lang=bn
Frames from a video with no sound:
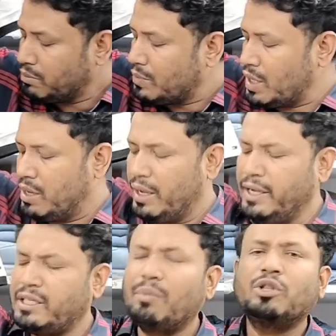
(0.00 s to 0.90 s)
এই
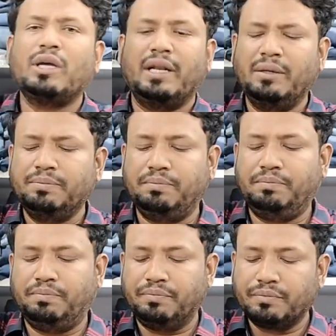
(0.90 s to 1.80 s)
যাবৎকালে
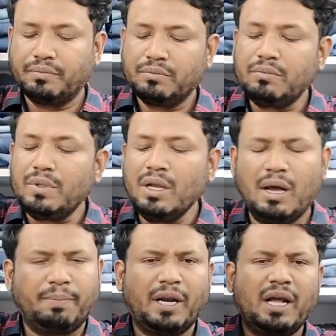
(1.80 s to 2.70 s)
আপনারা
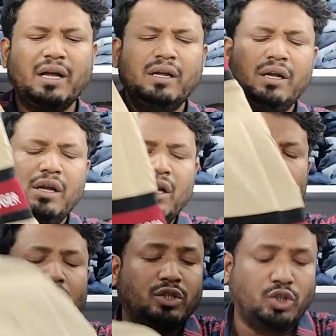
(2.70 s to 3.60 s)

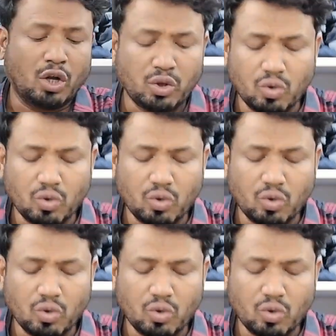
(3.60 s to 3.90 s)
যতগুলো পোলো